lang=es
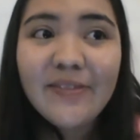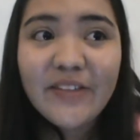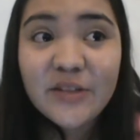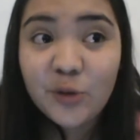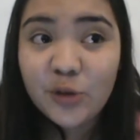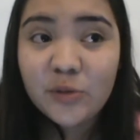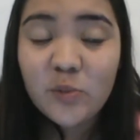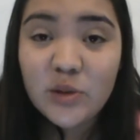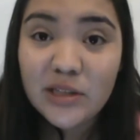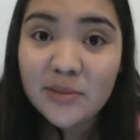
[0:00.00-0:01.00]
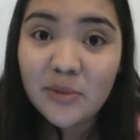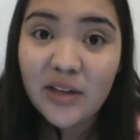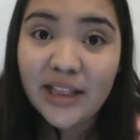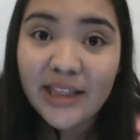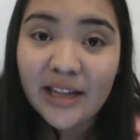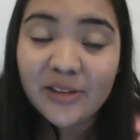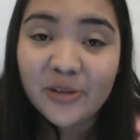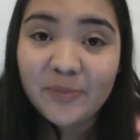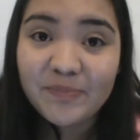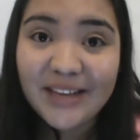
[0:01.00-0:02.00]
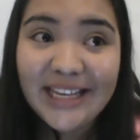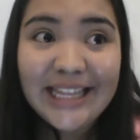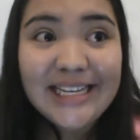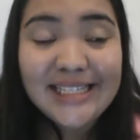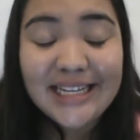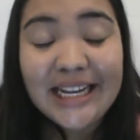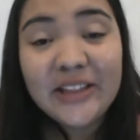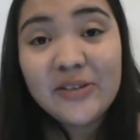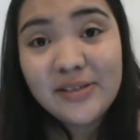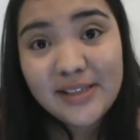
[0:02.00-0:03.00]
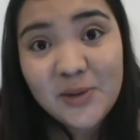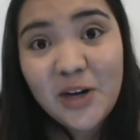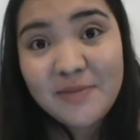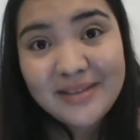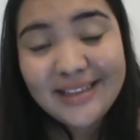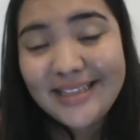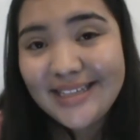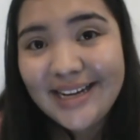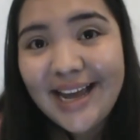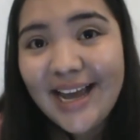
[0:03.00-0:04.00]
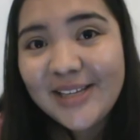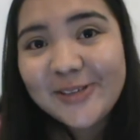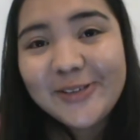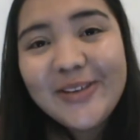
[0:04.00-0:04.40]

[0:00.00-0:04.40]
Disfruto muchísimo del teatro y del cine, entonces seguramente sería eso.